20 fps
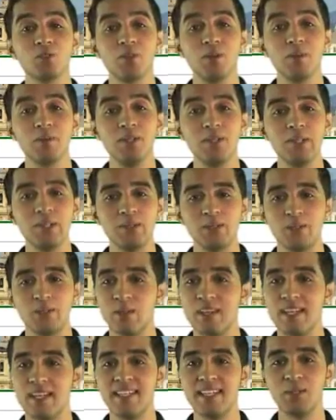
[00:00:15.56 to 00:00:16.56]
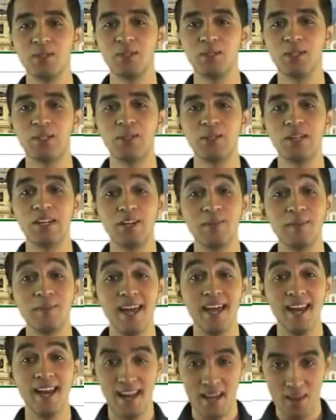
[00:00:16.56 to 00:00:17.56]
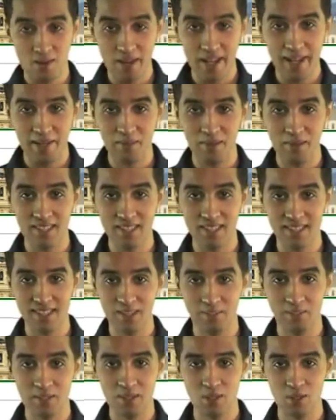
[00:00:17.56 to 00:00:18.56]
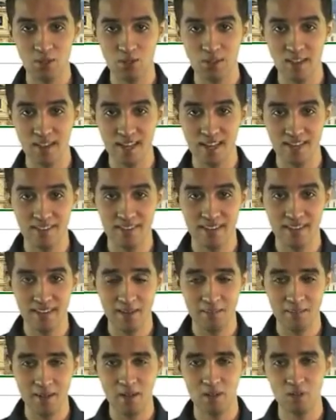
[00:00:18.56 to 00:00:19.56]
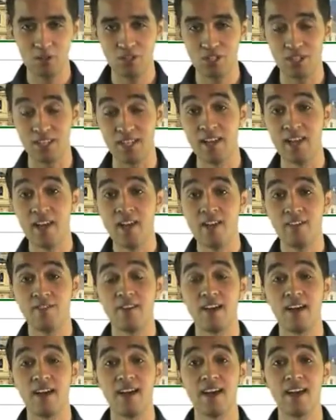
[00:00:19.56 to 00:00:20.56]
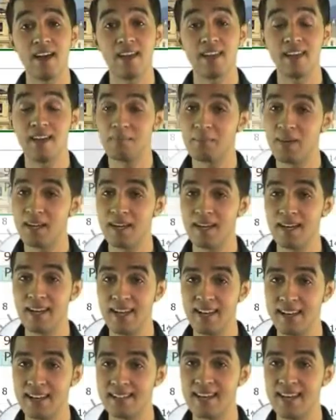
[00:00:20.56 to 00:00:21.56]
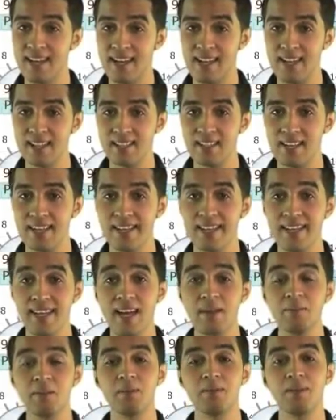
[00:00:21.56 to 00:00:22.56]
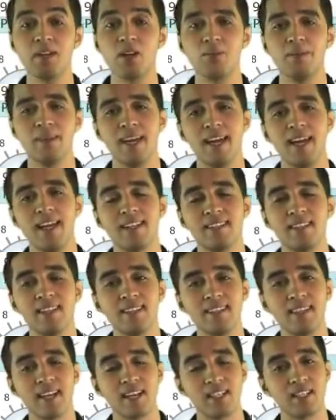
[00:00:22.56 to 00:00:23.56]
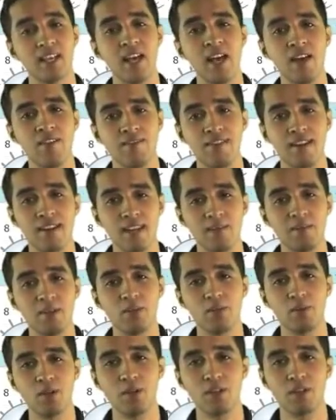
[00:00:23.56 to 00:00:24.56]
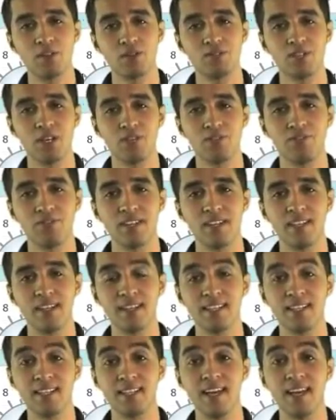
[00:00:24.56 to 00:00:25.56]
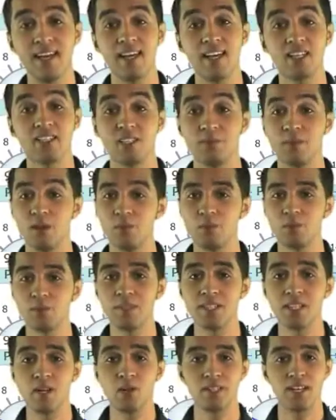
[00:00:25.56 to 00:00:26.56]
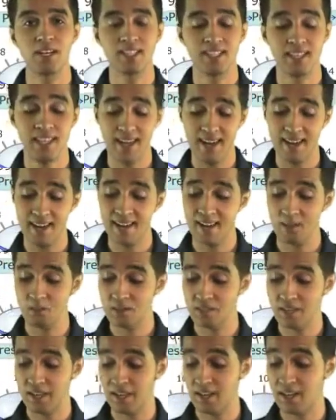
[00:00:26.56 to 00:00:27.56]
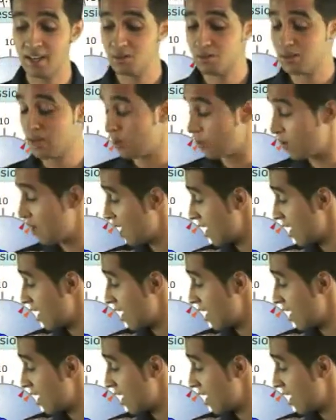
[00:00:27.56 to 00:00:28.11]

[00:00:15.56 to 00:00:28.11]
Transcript: ويب نيوز والذي نبثه لكم على الهواء مباشرة من استديوهات فيا ميوتشي فكما العادة أعزائي الكرام نبدأ بحالة الطقس فكما يمكنكم أن تشاهدوا في هذه الأثناء السماء مشمسة ودرجة الحرارة مستقرة نحو